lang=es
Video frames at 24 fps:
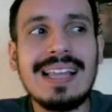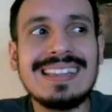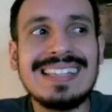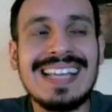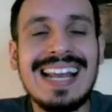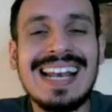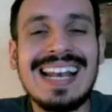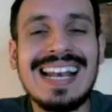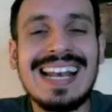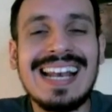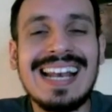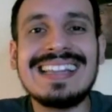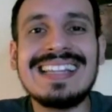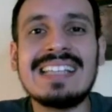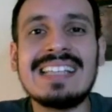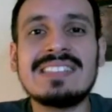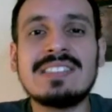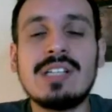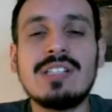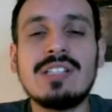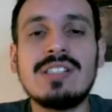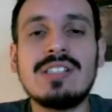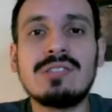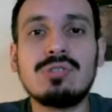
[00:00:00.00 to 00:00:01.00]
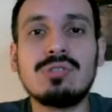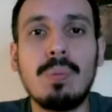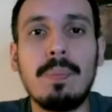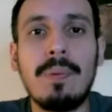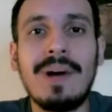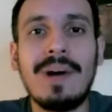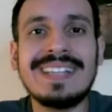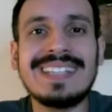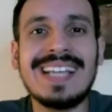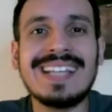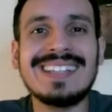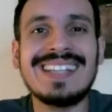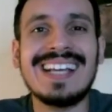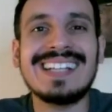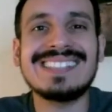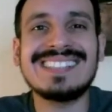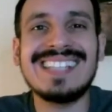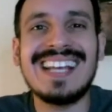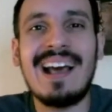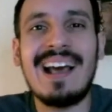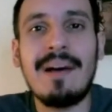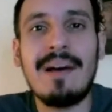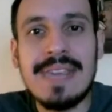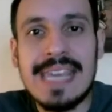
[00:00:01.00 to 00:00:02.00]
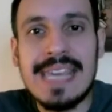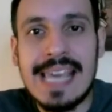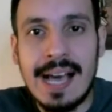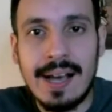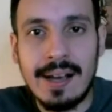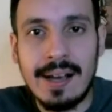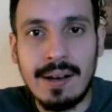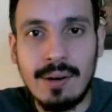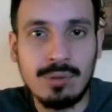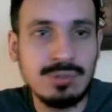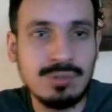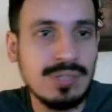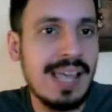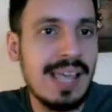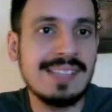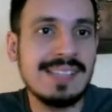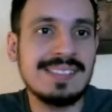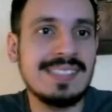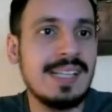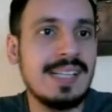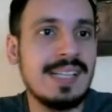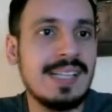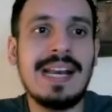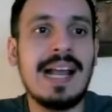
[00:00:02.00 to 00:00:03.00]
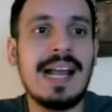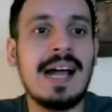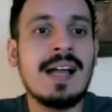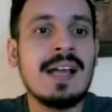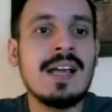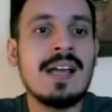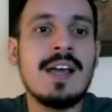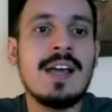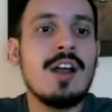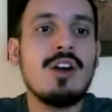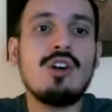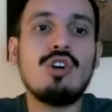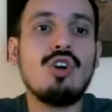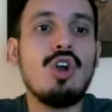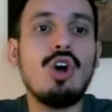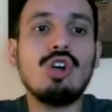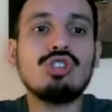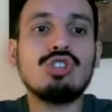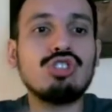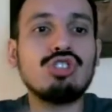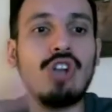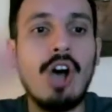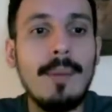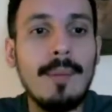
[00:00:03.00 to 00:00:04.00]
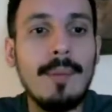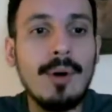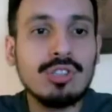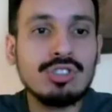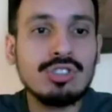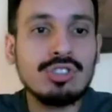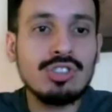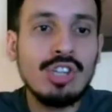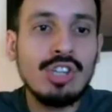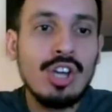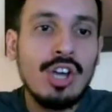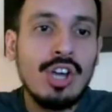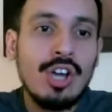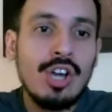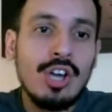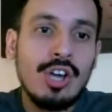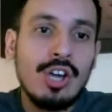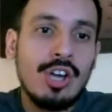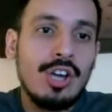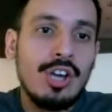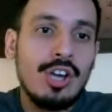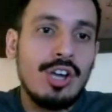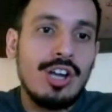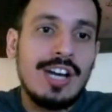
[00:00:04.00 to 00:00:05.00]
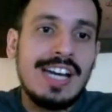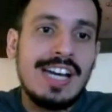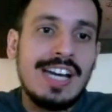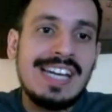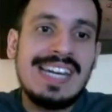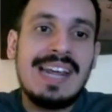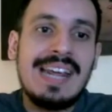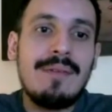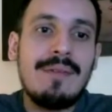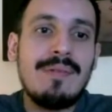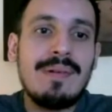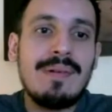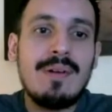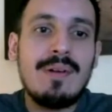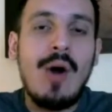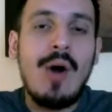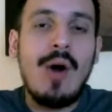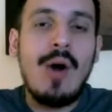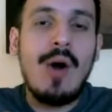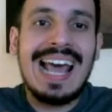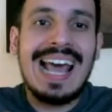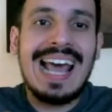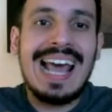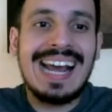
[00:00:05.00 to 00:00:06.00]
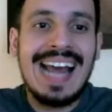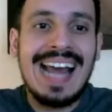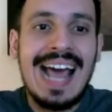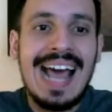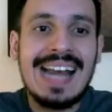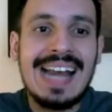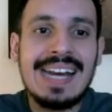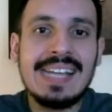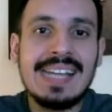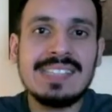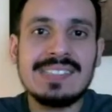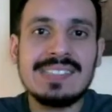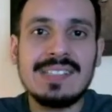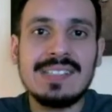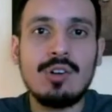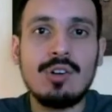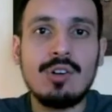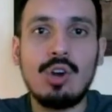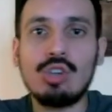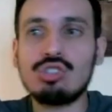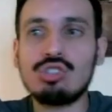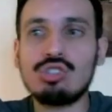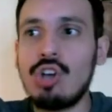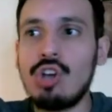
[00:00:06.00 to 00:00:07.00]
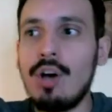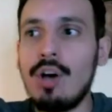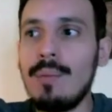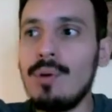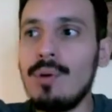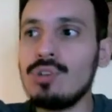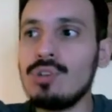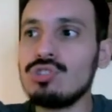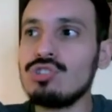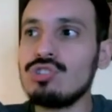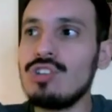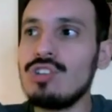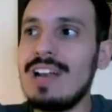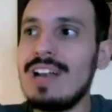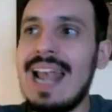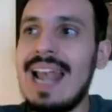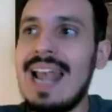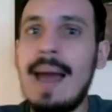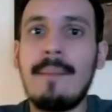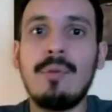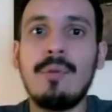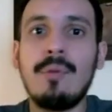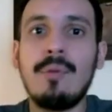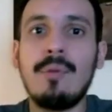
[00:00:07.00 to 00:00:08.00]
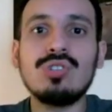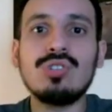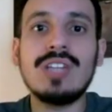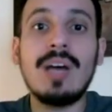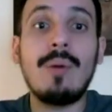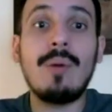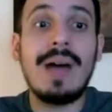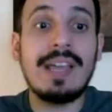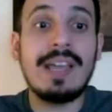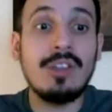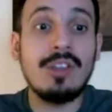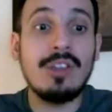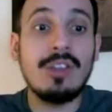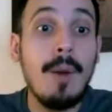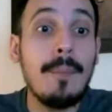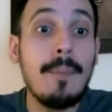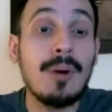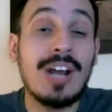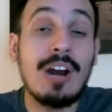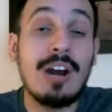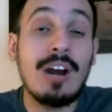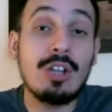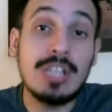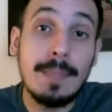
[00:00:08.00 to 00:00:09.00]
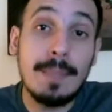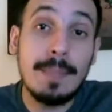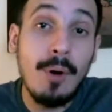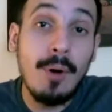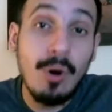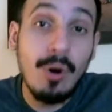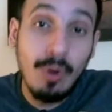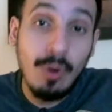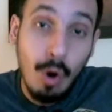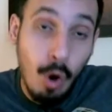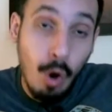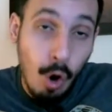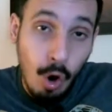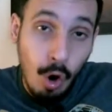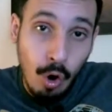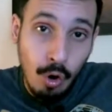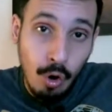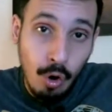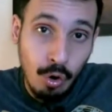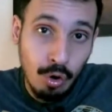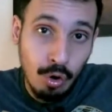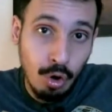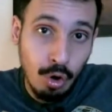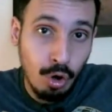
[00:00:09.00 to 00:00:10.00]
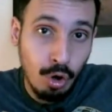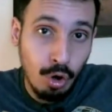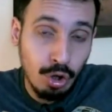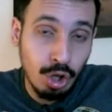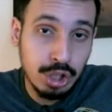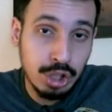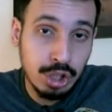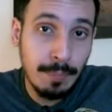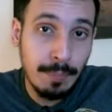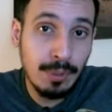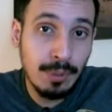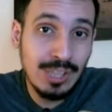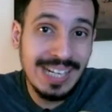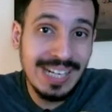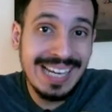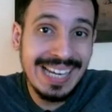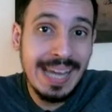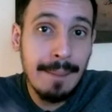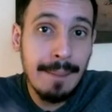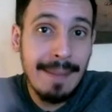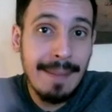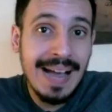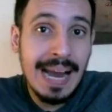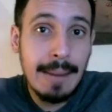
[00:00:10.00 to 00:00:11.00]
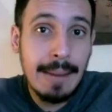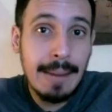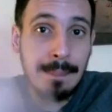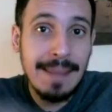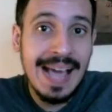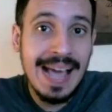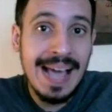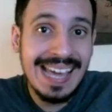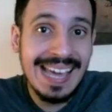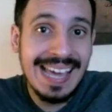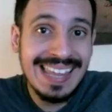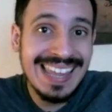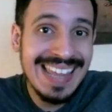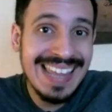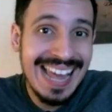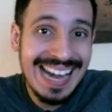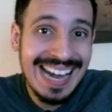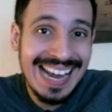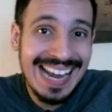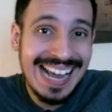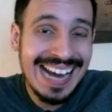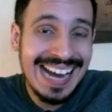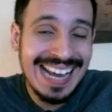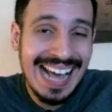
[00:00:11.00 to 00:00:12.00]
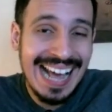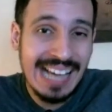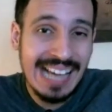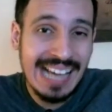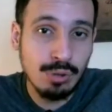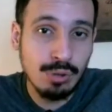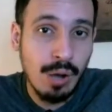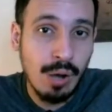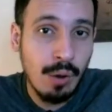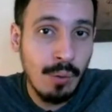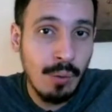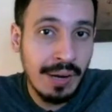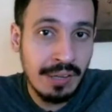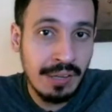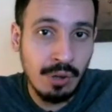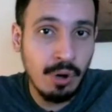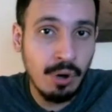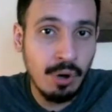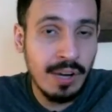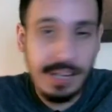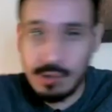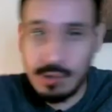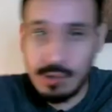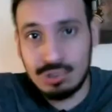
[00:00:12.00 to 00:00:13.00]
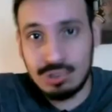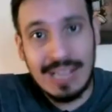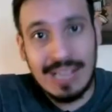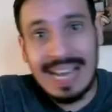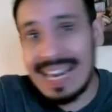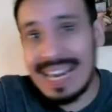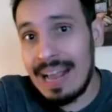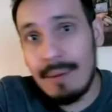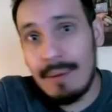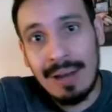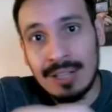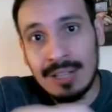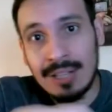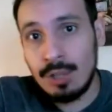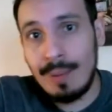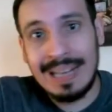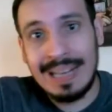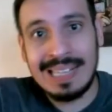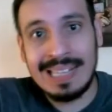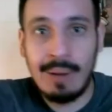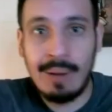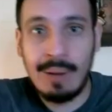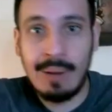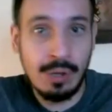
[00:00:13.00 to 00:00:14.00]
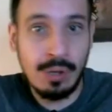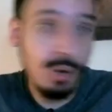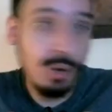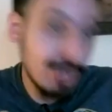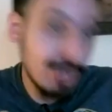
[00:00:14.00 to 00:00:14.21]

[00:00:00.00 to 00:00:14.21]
de supuestas terceras vías. O sea, decir, mira, no somos ni los alacranes, no somos la luz ah. de Guaidó, porque los tipos, ojo, los, tipos tienen que pagar el viaje de darle carajazos a Guaidó. Ellos salen hablando mal de Guaidó,